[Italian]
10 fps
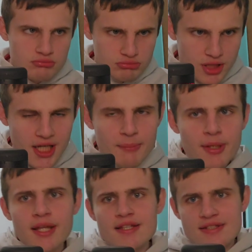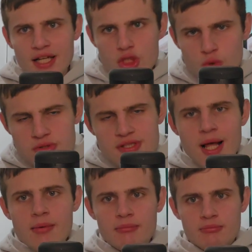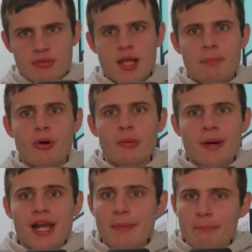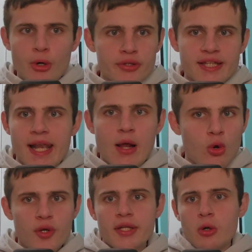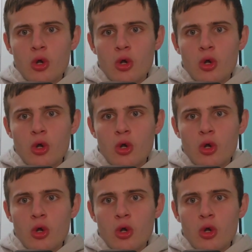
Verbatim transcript: dribbling, se la giusta e poi palla in porta all'angolino.